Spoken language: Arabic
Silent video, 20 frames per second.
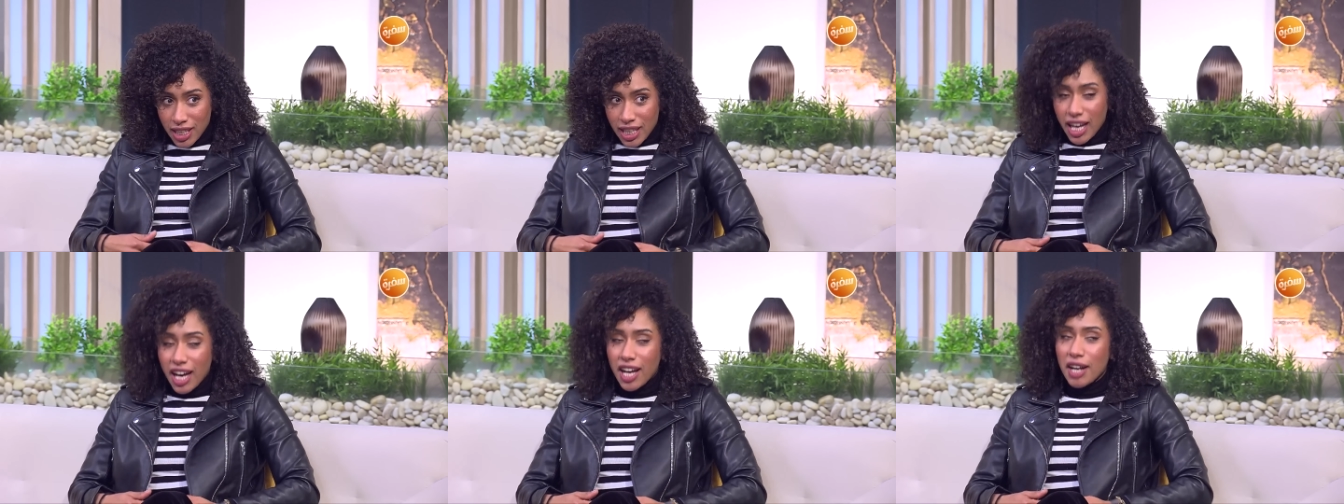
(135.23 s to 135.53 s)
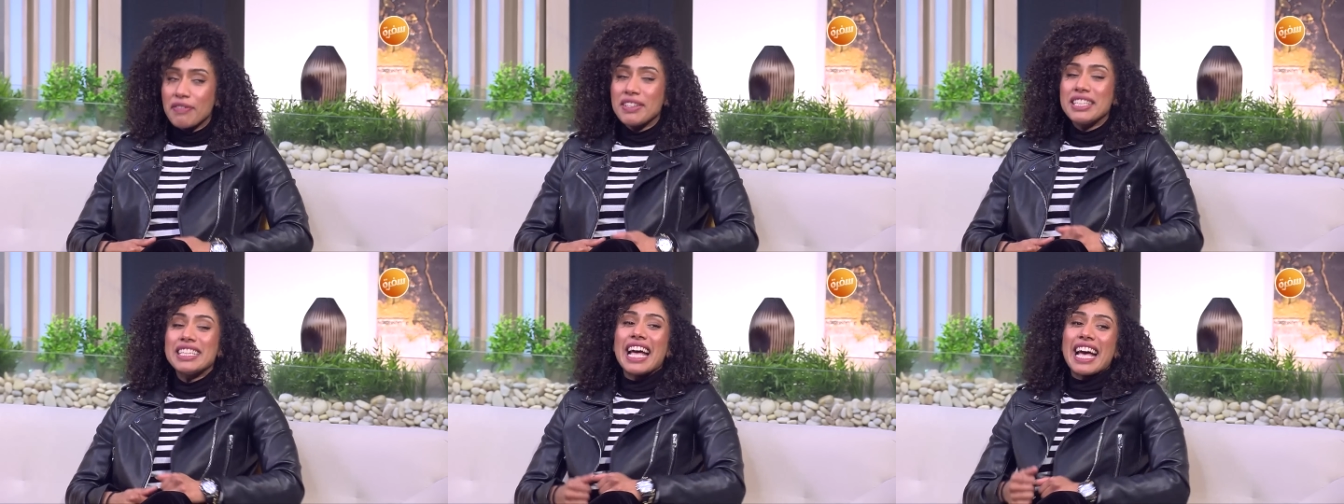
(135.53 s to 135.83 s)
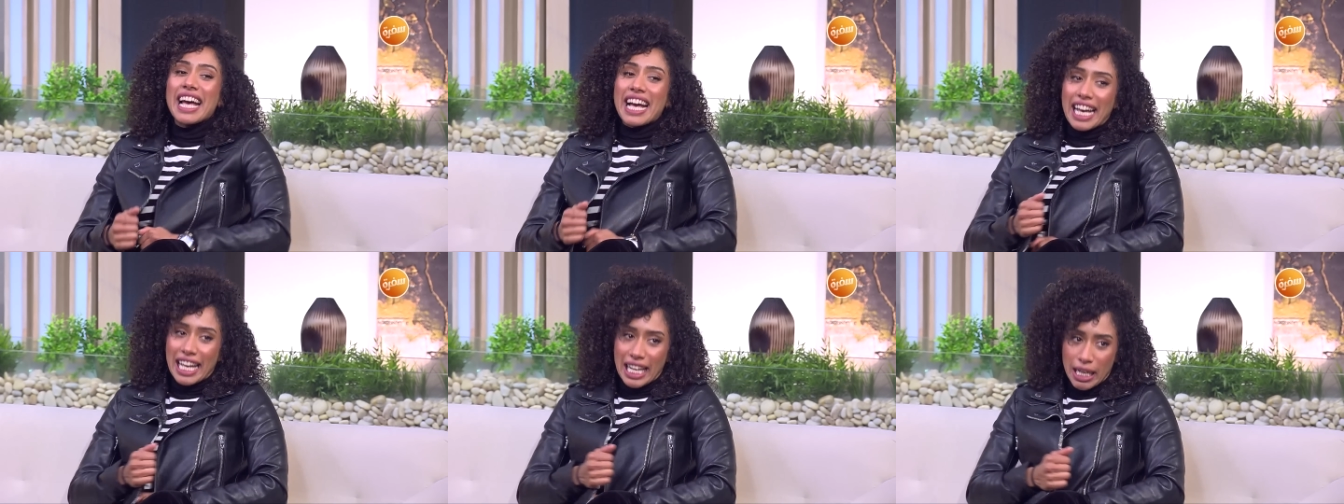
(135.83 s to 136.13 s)
اعرفي
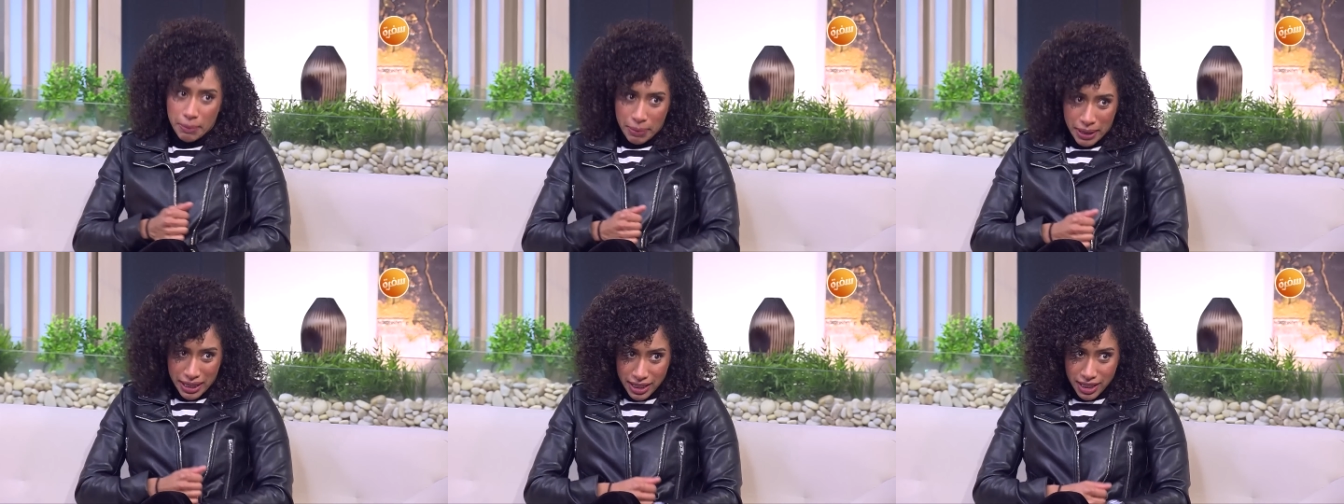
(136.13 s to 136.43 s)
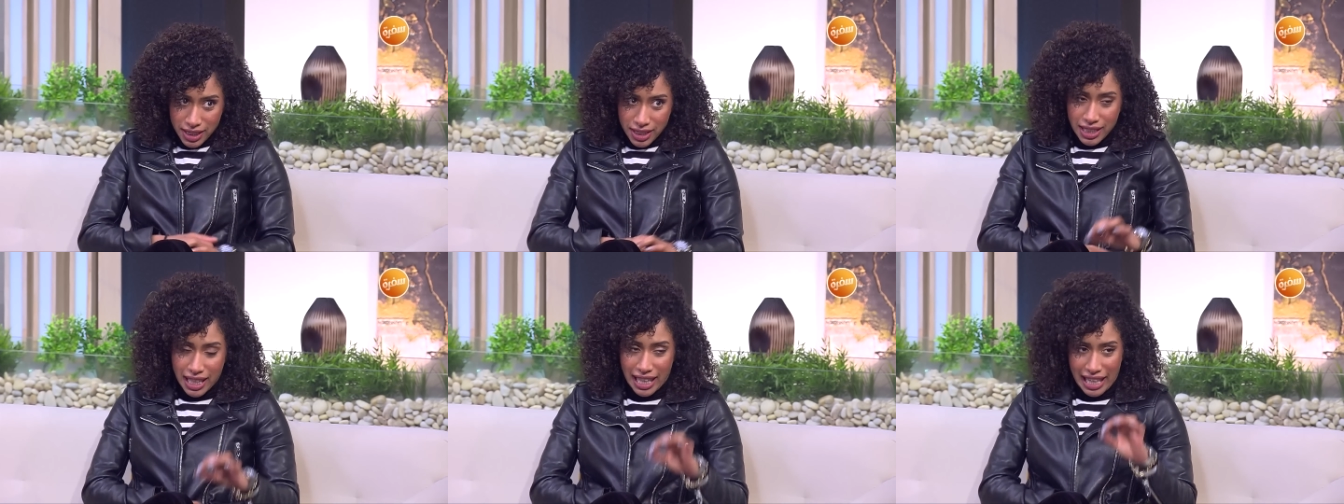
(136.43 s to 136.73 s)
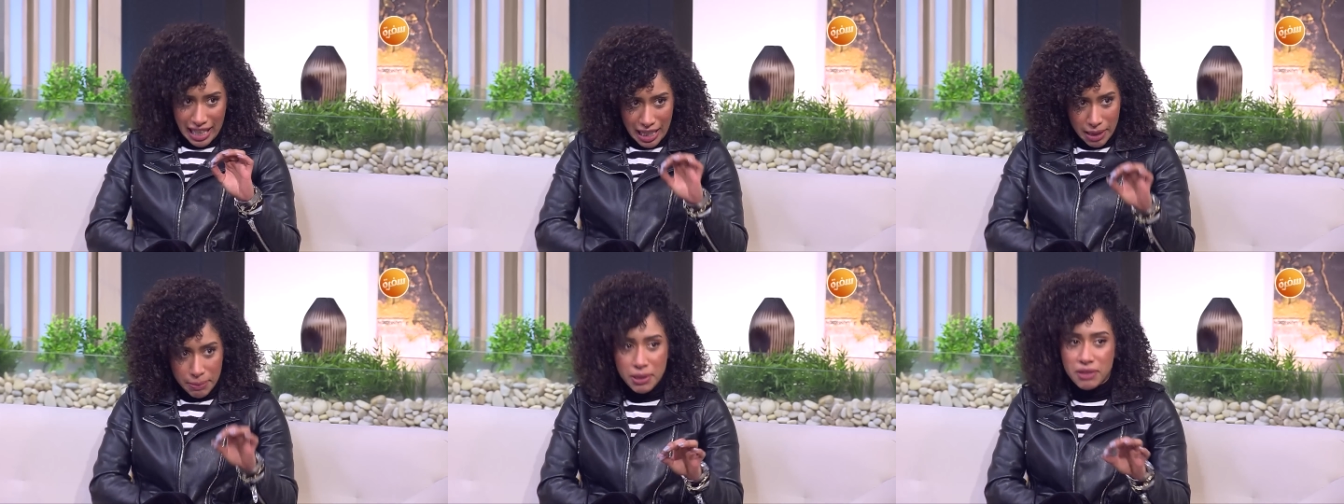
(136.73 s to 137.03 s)
انها غالبا
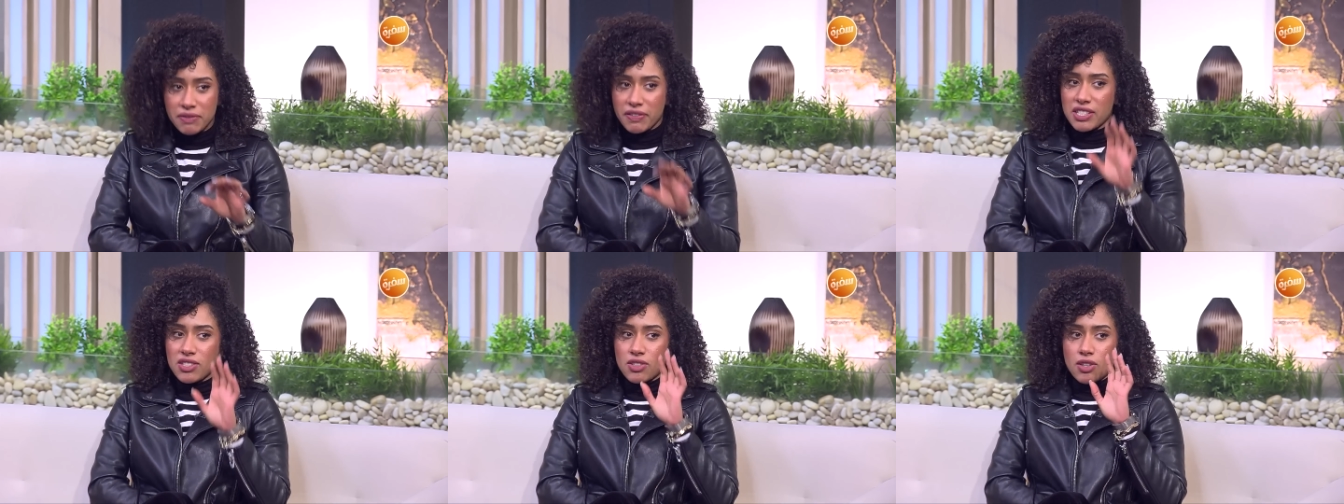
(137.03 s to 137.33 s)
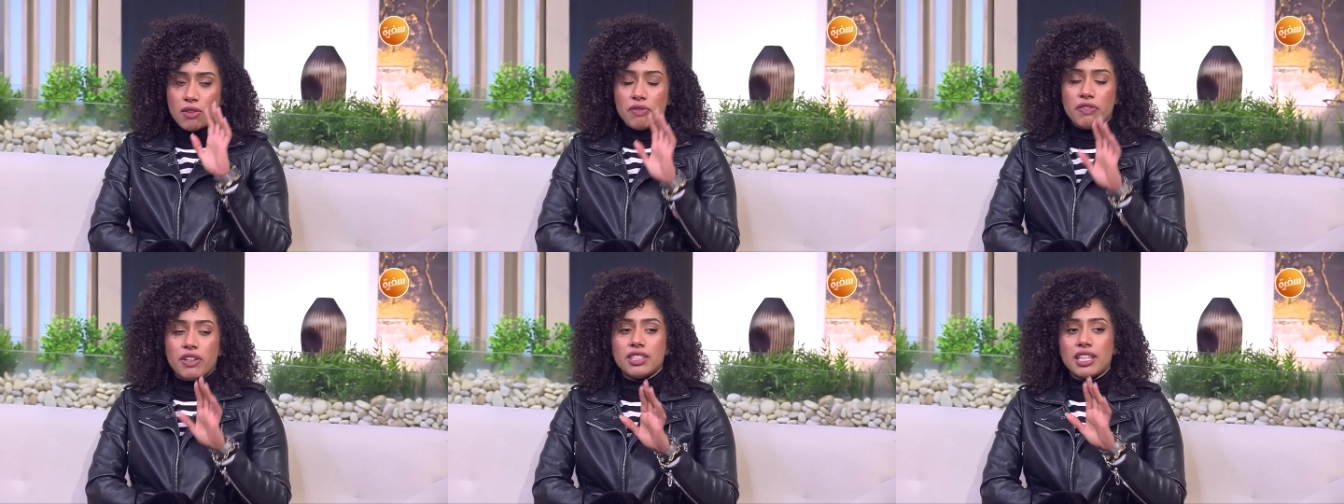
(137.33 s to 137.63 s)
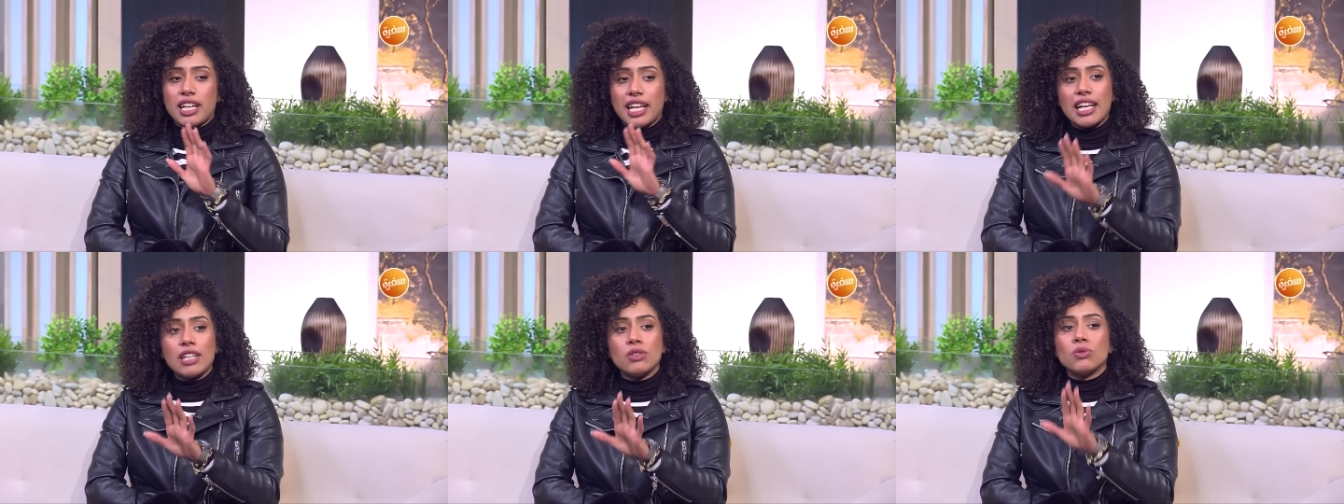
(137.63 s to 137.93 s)
غالبا فاسرال فات
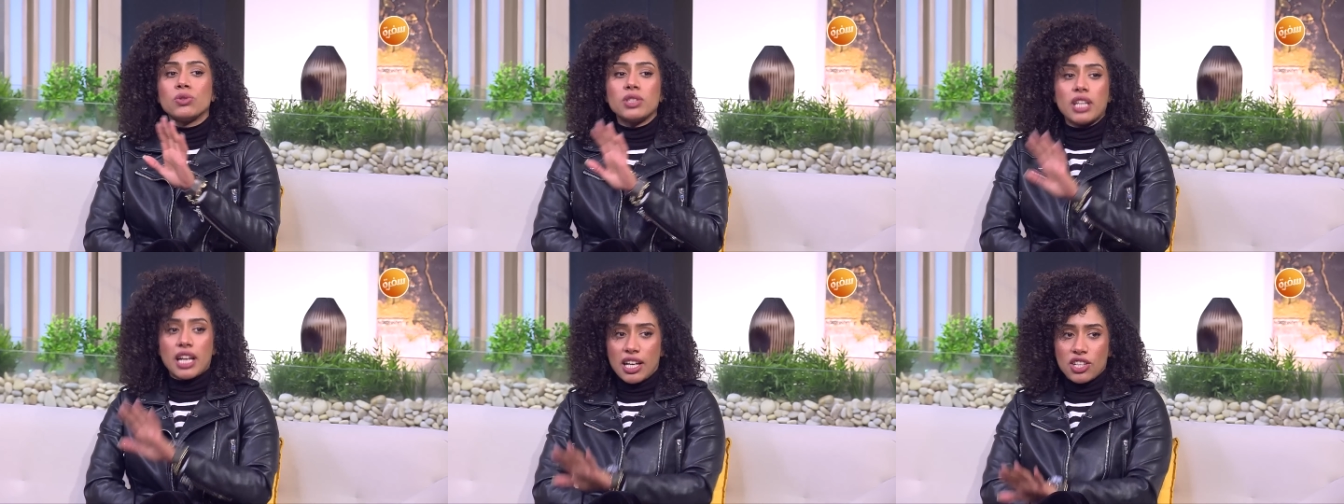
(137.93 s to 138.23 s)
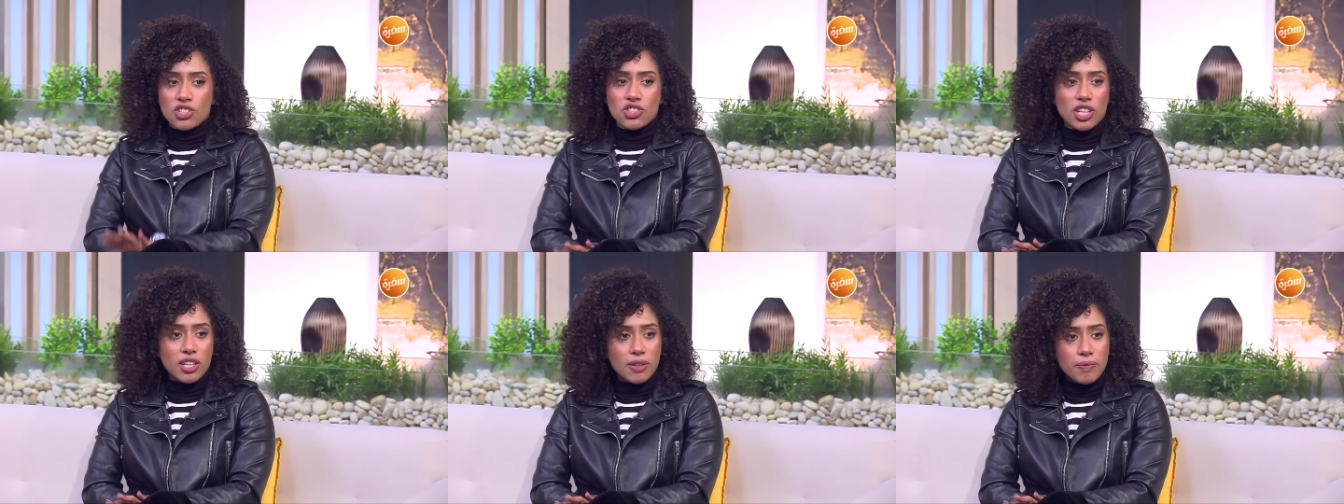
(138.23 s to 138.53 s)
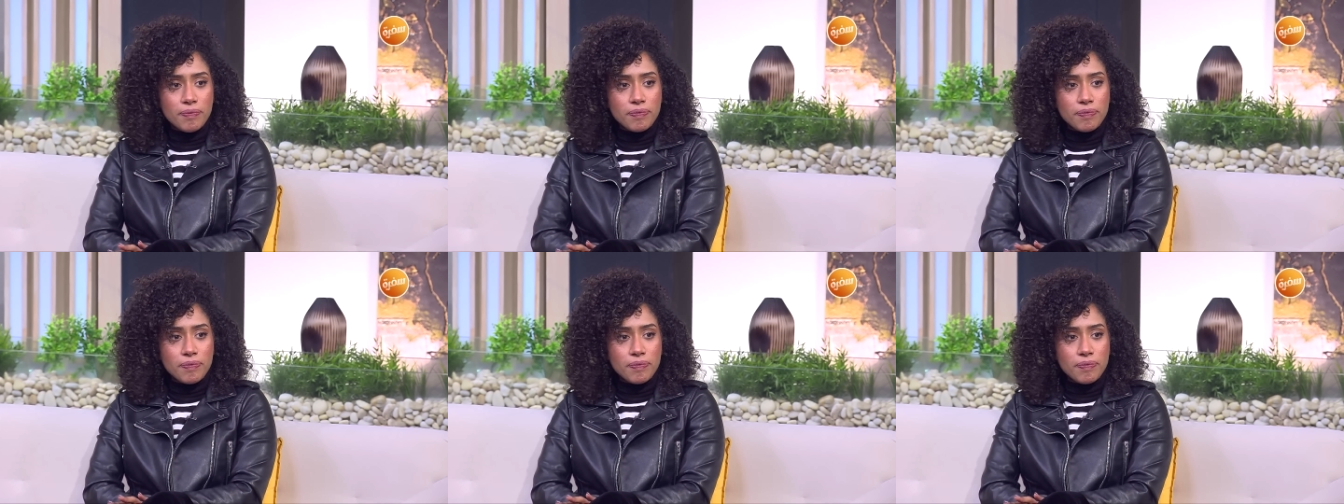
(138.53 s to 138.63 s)
اللي هي الدهون الاحشاء